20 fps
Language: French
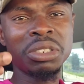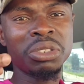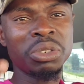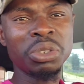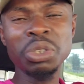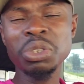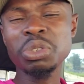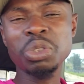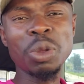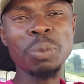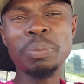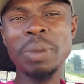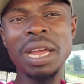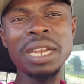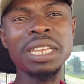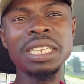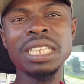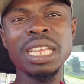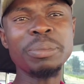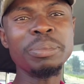juste
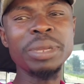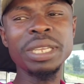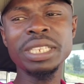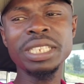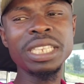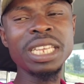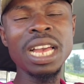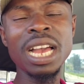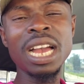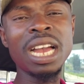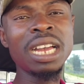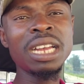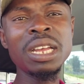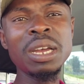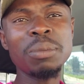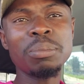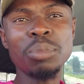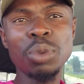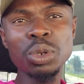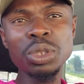parler des médias,
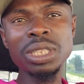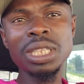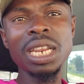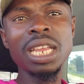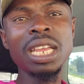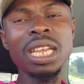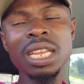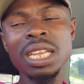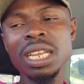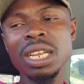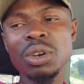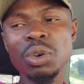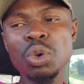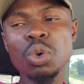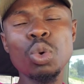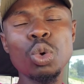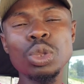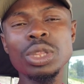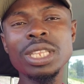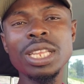montrer le
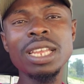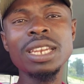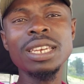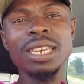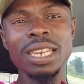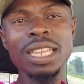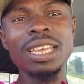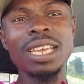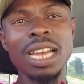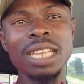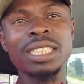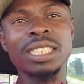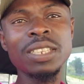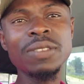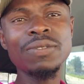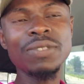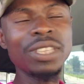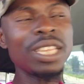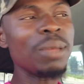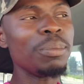côté
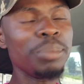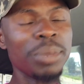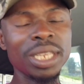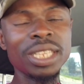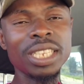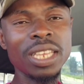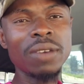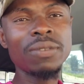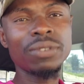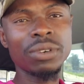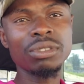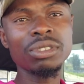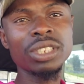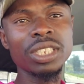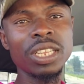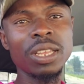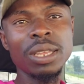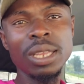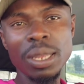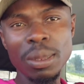négatif des médias
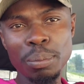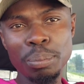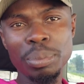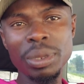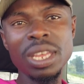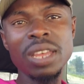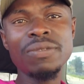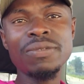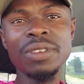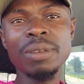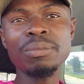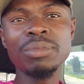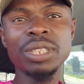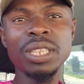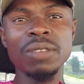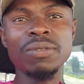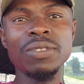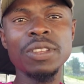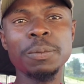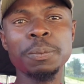français. BFM
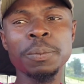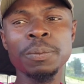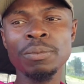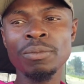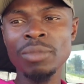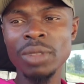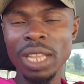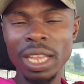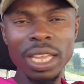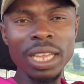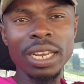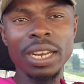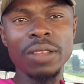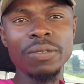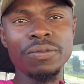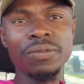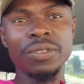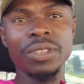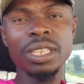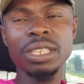TV,
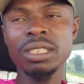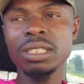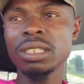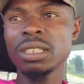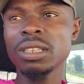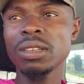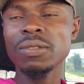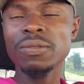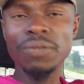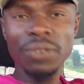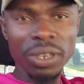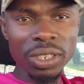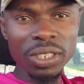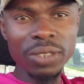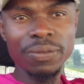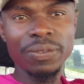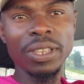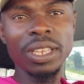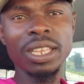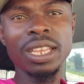RFI,
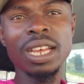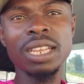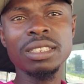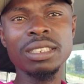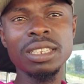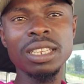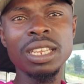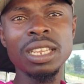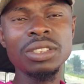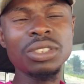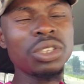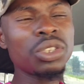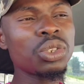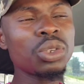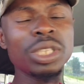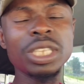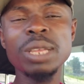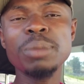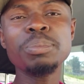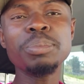France 24 ce
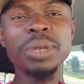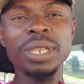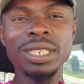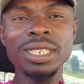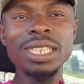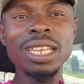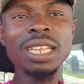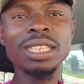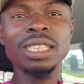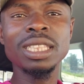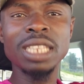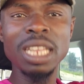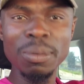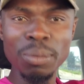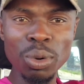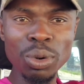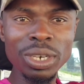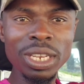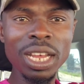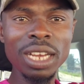sont des médias
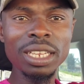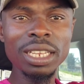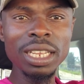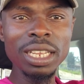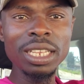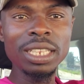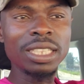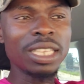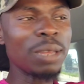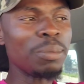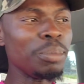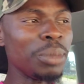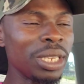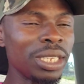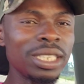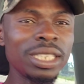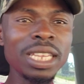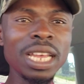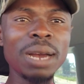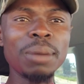démoniaques, des
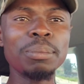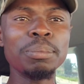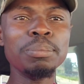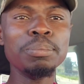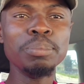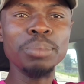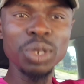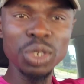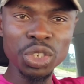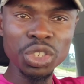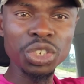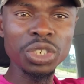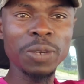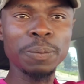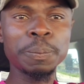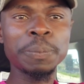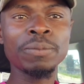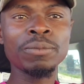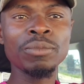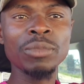médias méchants,
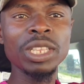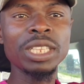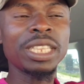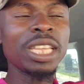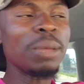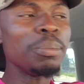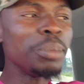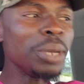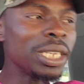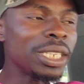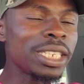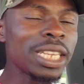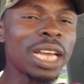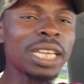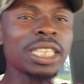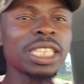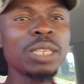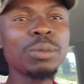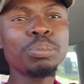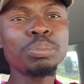des médias
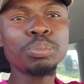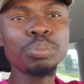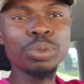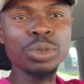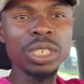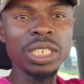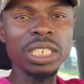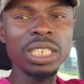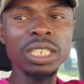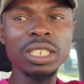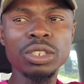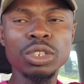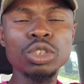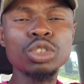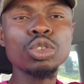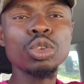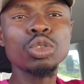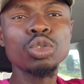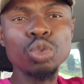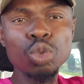qui,
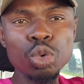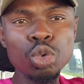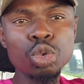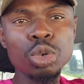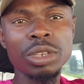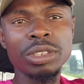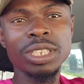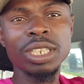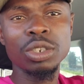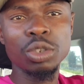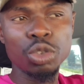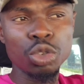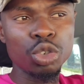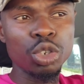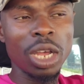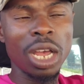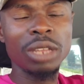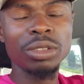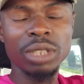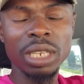sont toujours en train de,
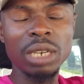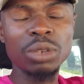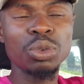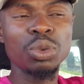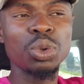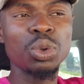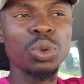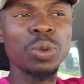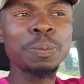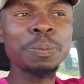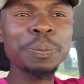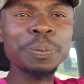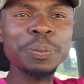de,